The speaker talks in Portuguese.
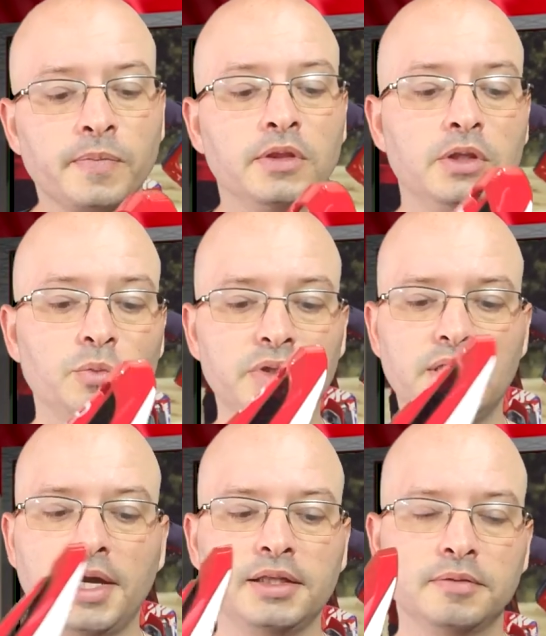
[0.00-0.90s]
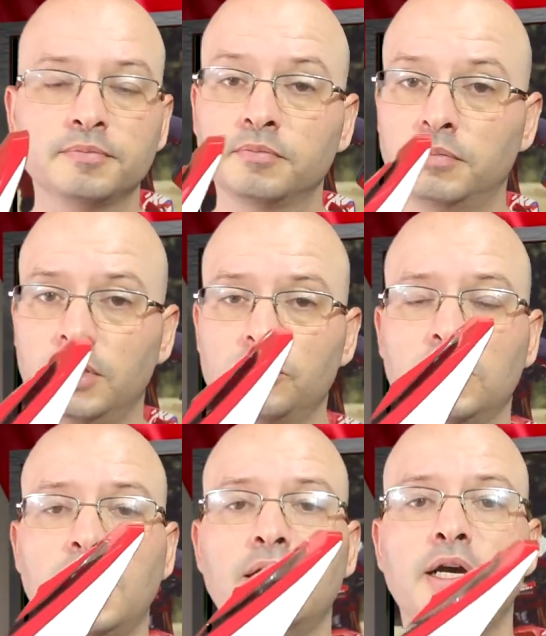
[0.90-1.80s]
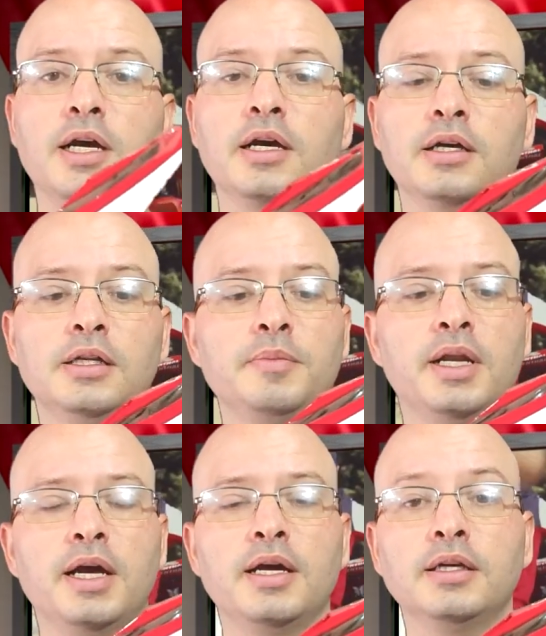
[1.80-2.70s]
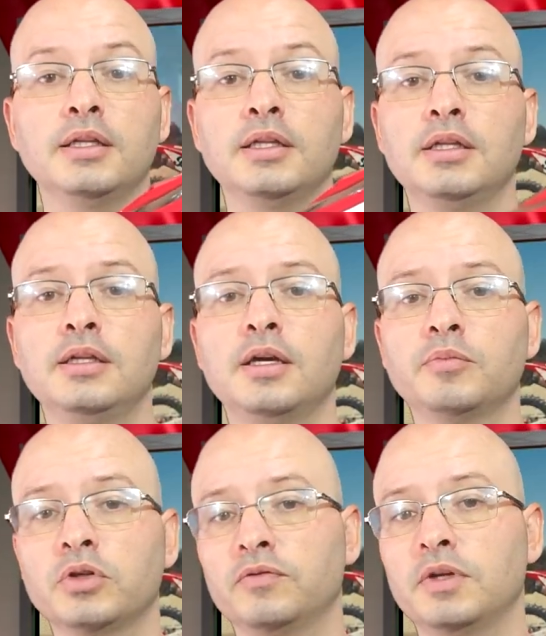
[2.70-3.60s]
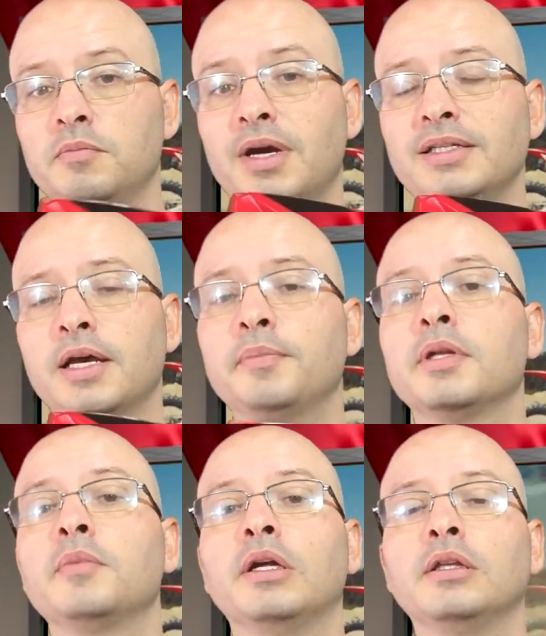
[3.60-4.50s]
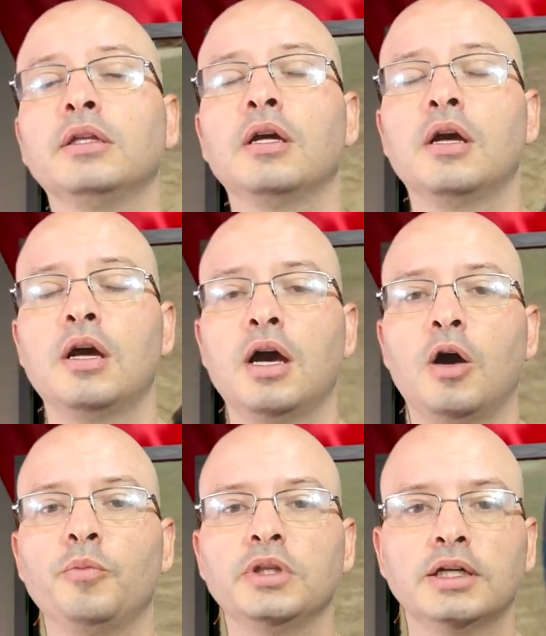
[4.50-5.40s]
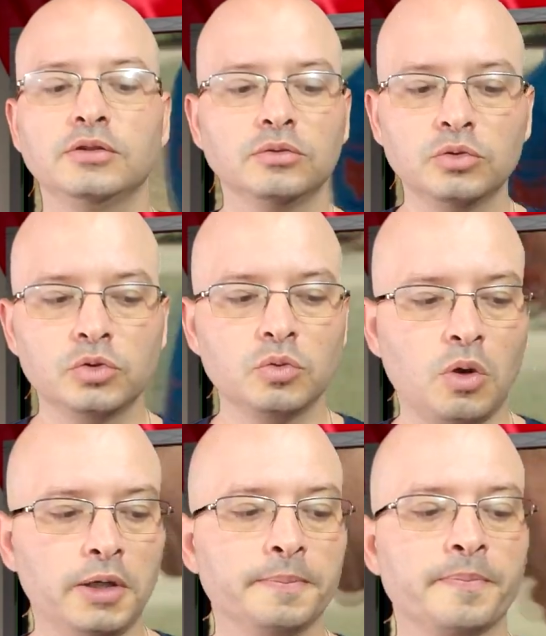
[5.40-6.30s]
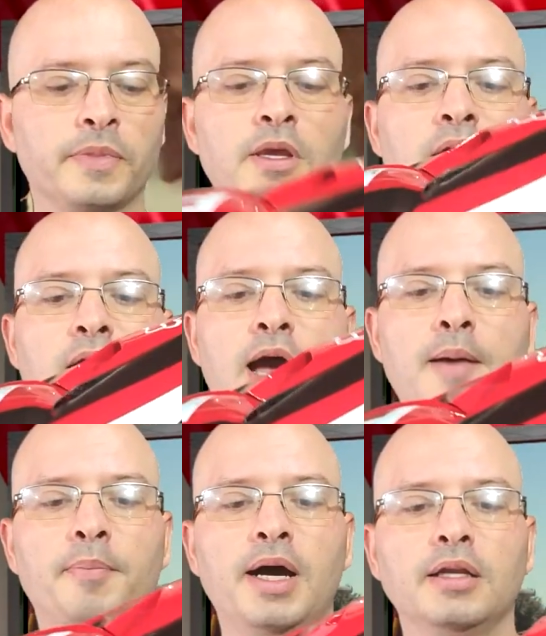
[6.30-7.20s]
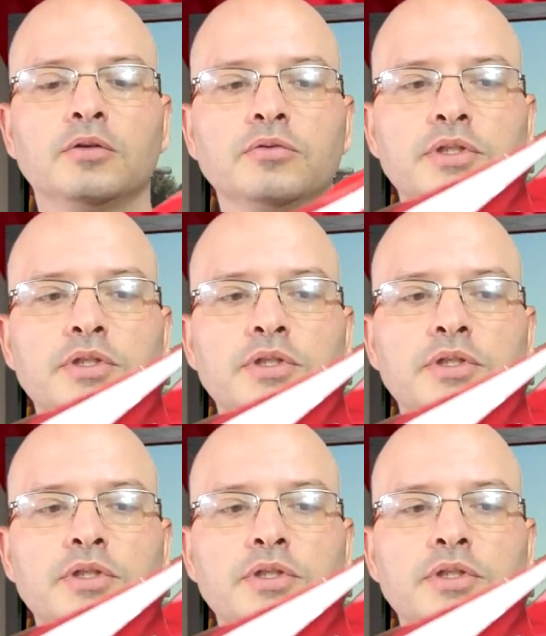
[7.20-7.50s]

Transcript: de umidade para ajudar a liberar e absorver mais rapidamente a umidade do suor. A pala com